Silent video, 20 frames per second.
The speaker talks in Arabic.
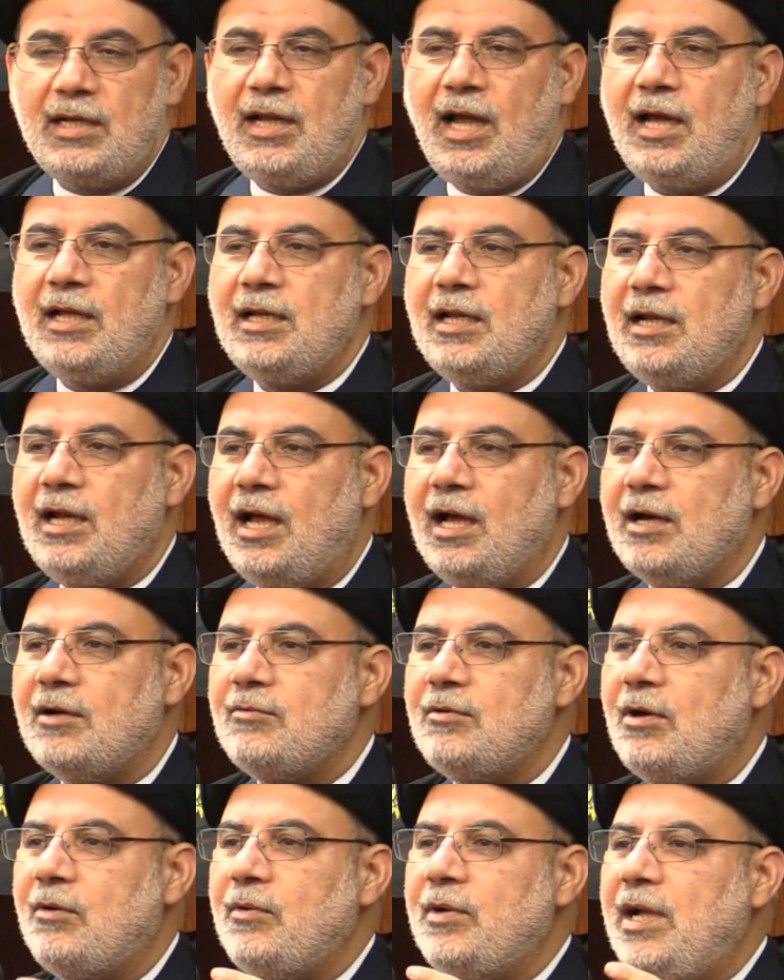على الحق
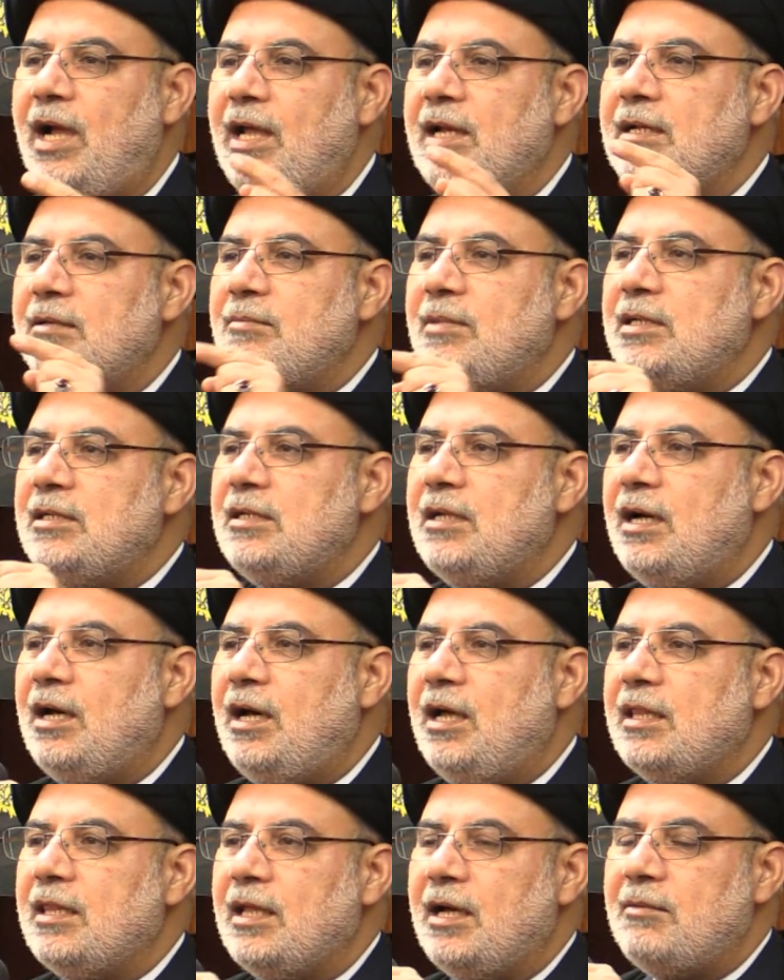وهو يعلم أن
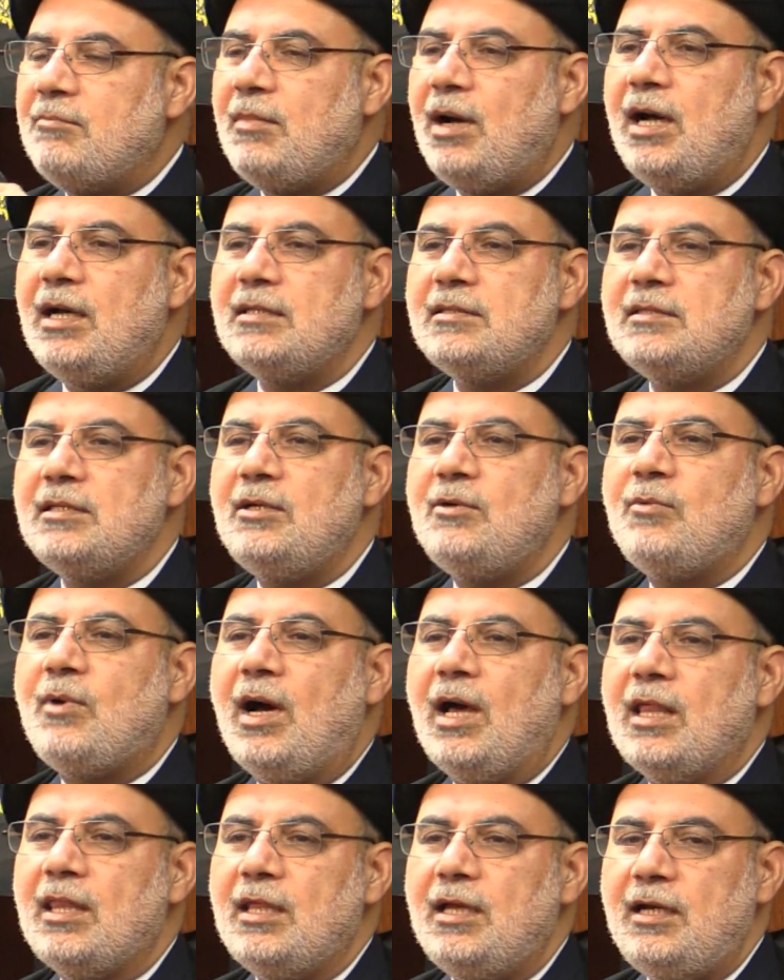هذا باطل
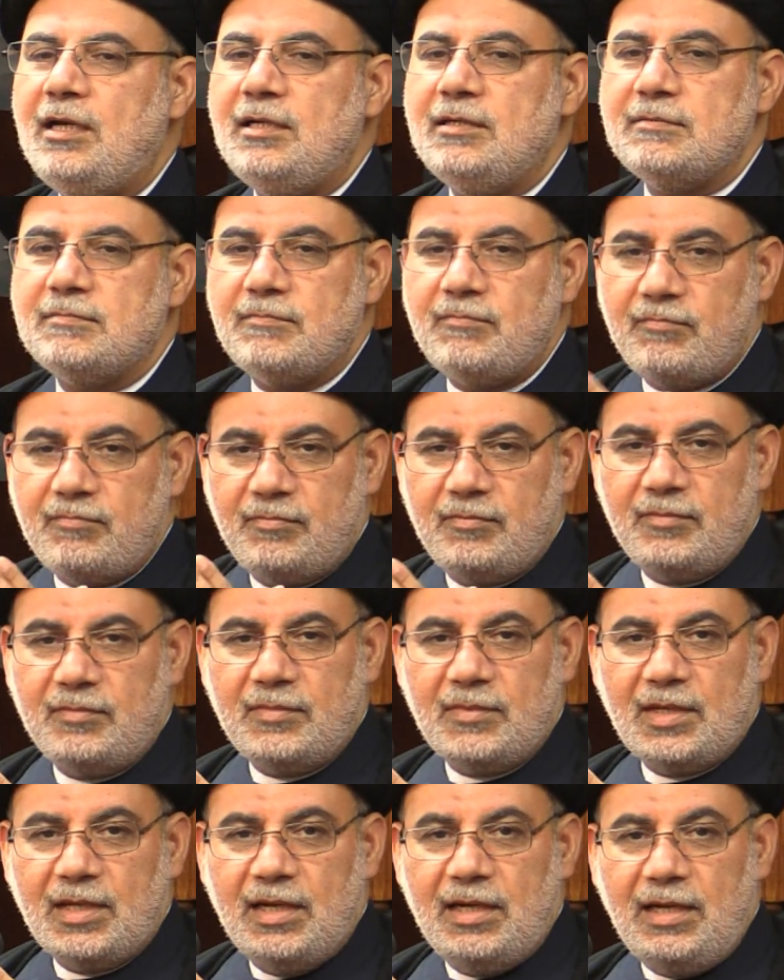واضح
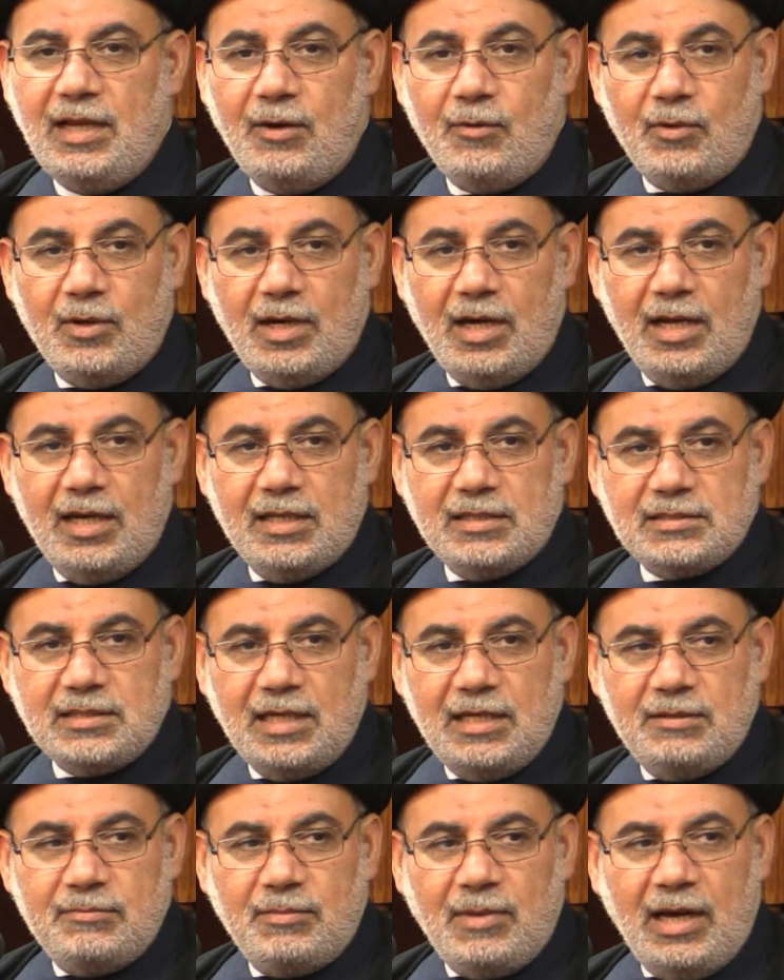لو خلص
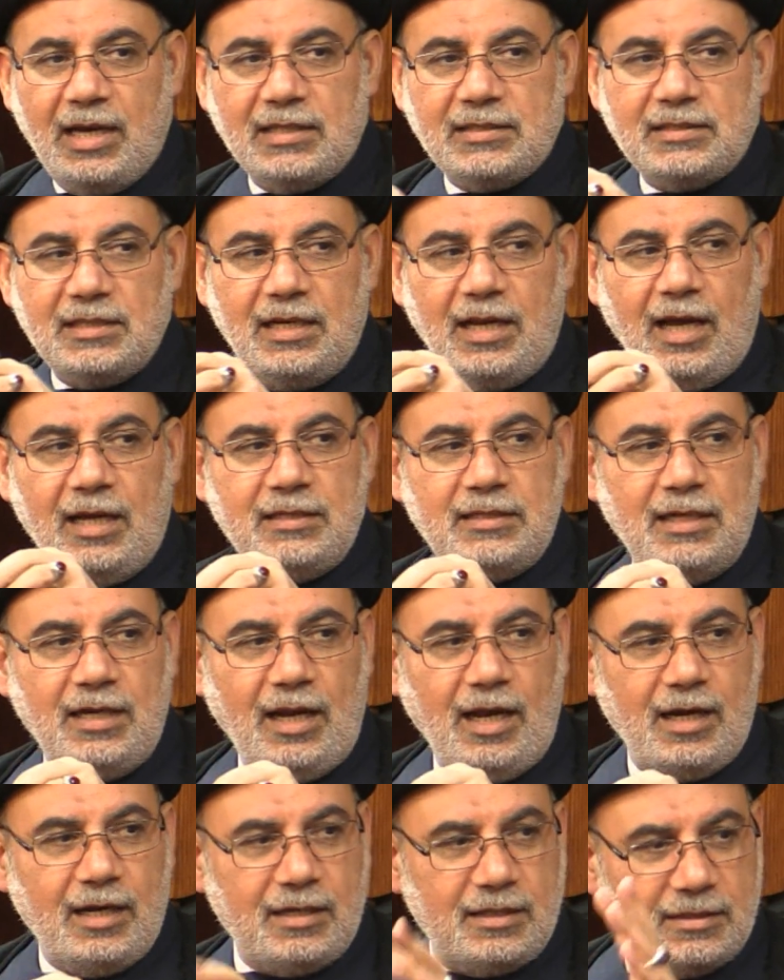الباطل عن
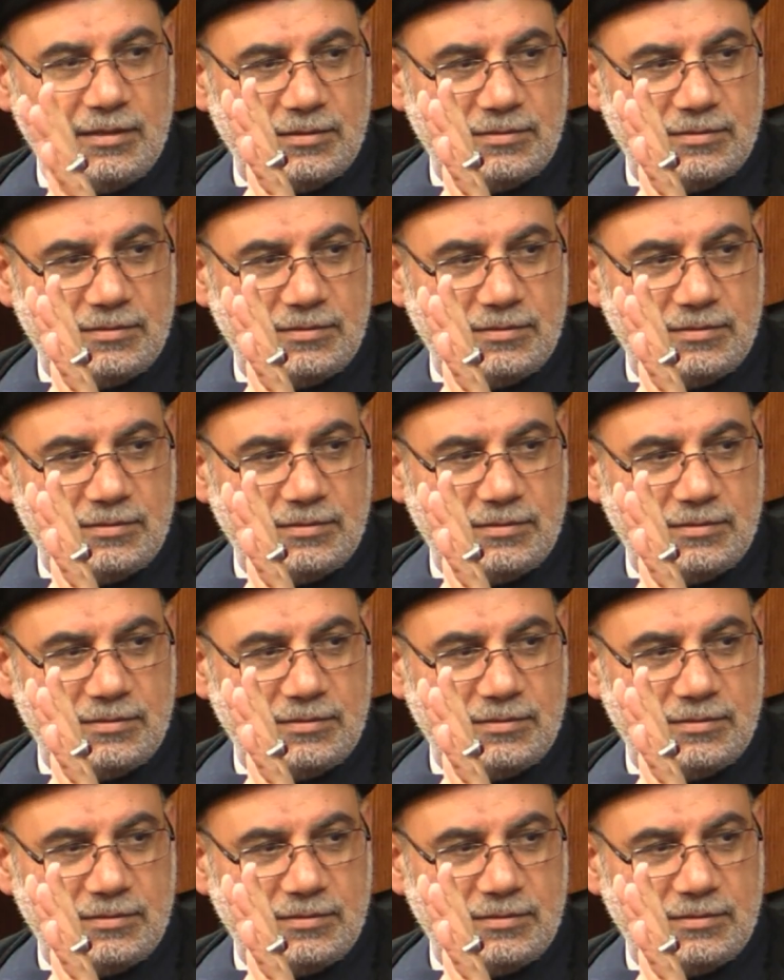الحق